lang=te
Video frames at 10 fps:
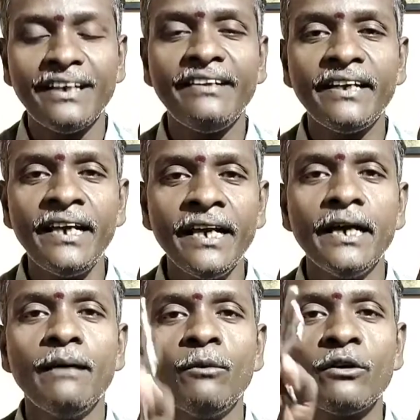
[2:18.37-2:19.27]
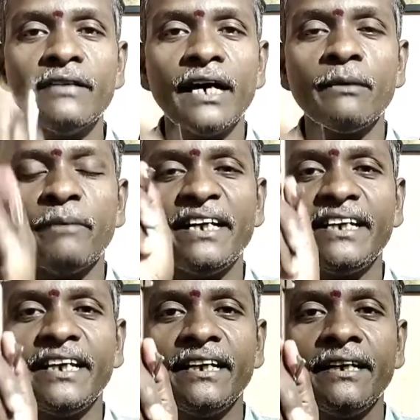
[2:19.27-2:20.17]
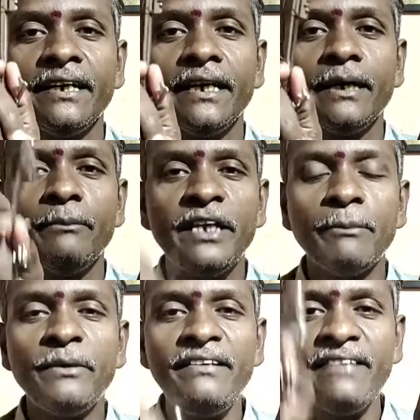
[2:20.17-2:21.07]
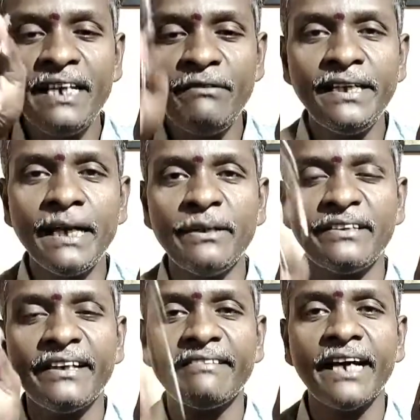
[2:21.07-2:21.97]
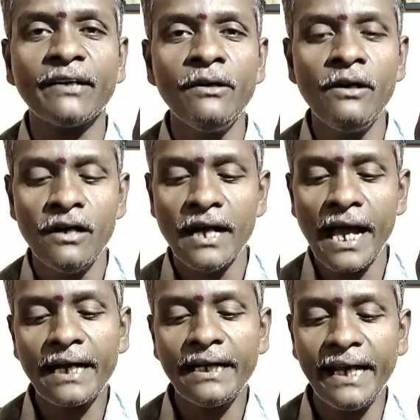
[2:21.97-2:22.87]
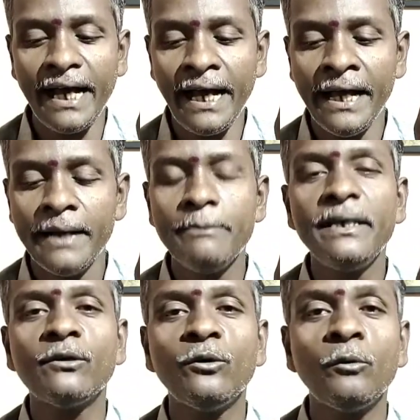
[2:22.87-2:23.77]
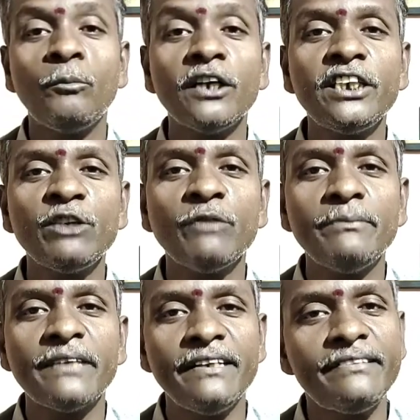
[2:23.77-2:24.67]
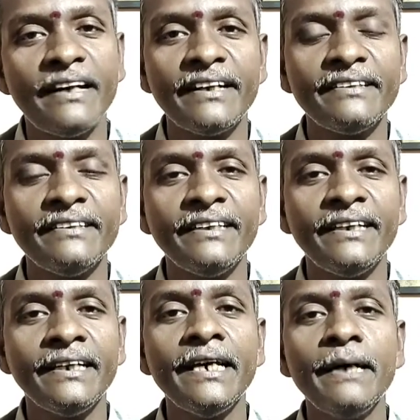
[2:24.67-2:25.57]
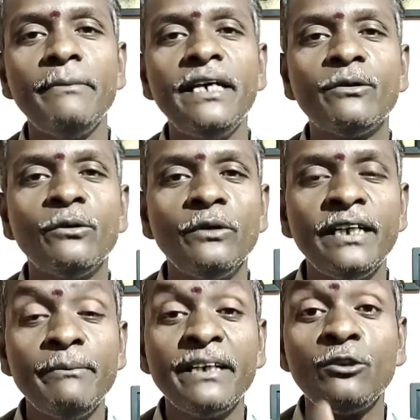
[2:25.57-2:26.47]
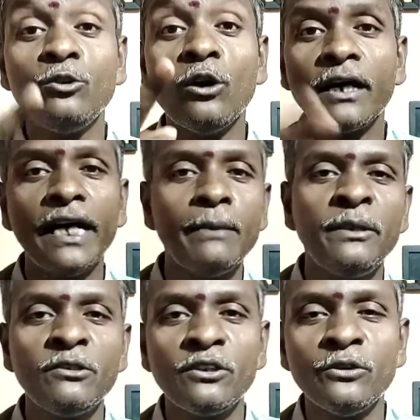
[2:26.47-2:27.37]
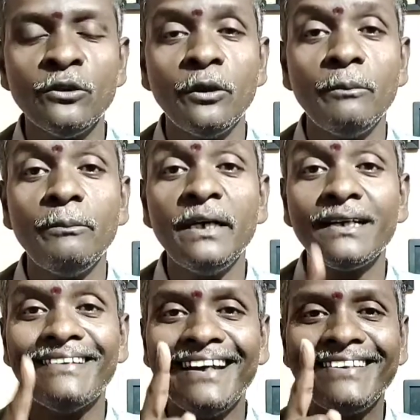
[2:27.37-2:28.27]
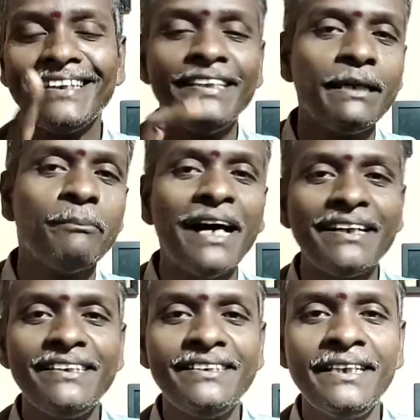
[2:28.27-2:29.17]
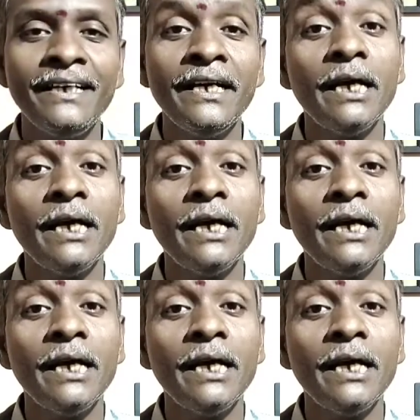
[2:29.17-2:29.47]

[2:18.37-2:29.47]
కిందికి మూడు సార్లు పైకి మీరు ఎప్పుడైతే ఈ విధంగా మీరు చేస్తారో అక్కడ మీకు పాజిటివ్ వైబ్స్ అనేది స్టార్ట్ అవుతుంది మీకు ఇది మీకు జోగ్గా అనిపించవచ్చు మీరు దయచేసి దీన్ని పాటించి